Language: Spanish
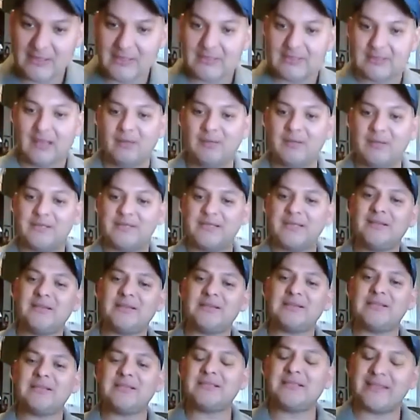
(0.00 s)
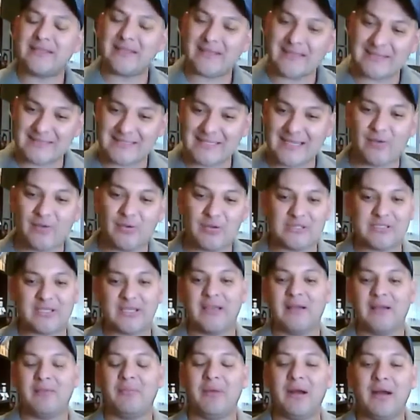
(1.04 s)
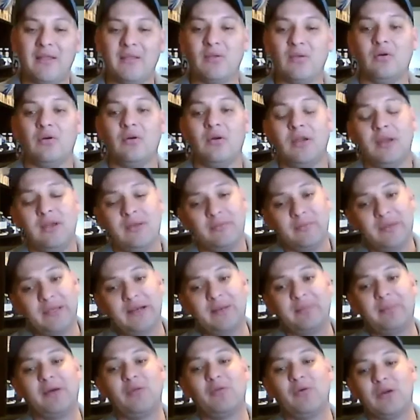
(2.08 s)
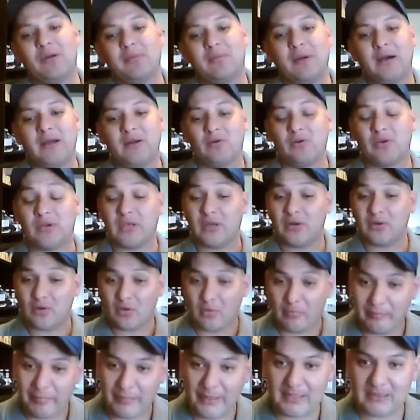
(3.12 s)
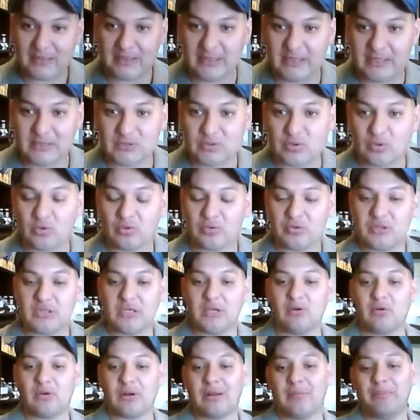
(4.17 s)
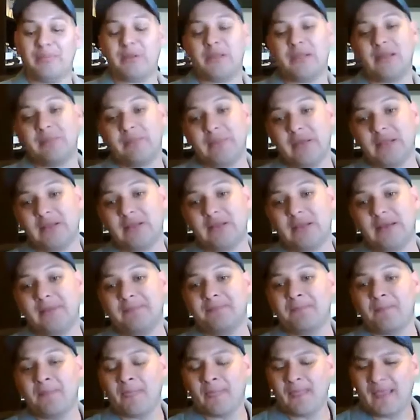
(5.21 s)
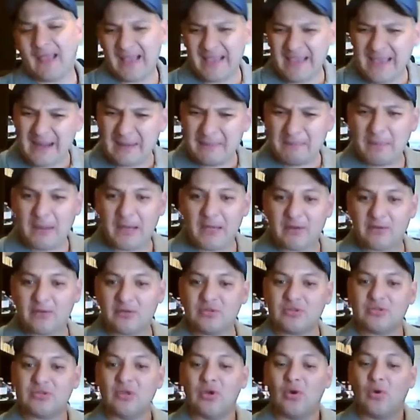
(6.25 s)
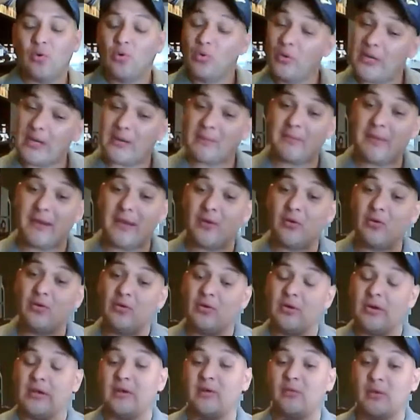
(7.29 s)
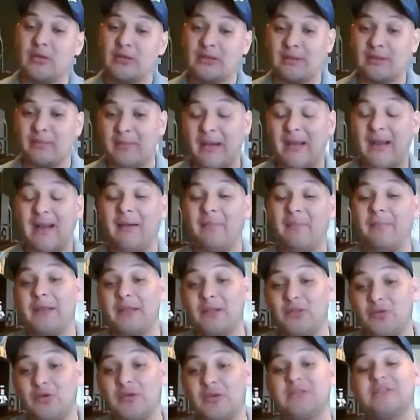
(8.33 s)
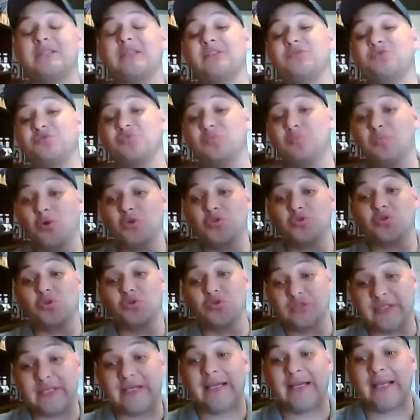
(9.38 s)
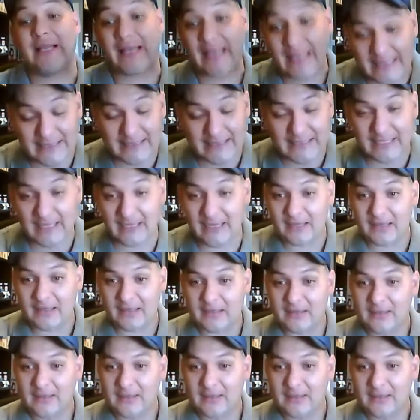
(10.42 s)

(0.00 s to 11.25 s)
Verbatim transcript: tal vez sientes ese deseo, ese llamado. Mira, amado hermano, quiero compartir esto contigo rápidamente. Hay hermanos, un hermano en Guatemala vendió hasta su motocicleta